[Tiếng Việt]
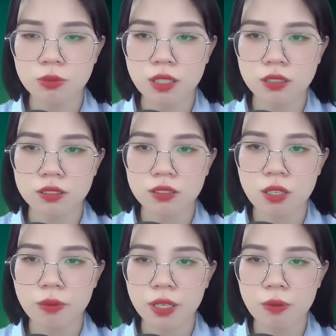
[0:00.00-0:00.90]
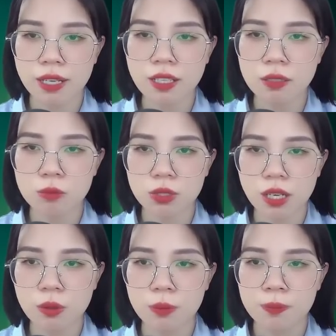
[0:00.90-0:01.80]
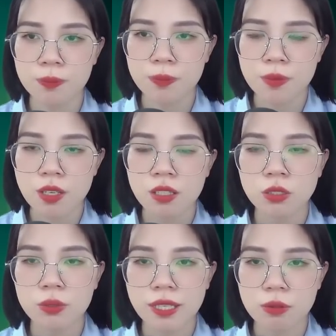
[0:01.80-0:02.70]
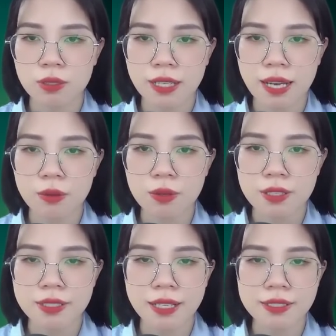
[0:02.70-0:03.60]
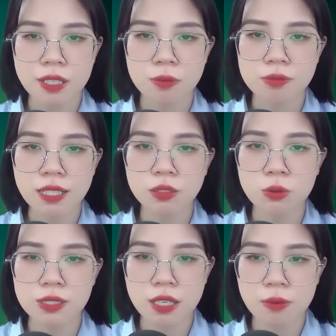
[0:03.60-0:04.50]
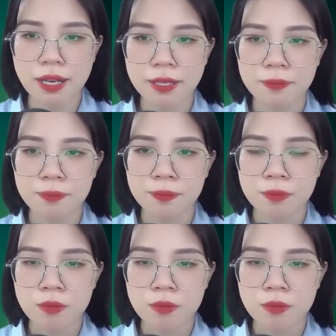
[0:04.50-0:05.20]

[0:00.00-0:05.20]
Vừa vào thu, trời lại nhanh quá. Sau khi về phòng tôi tẩy trang, xả đầy nước bồn tắm.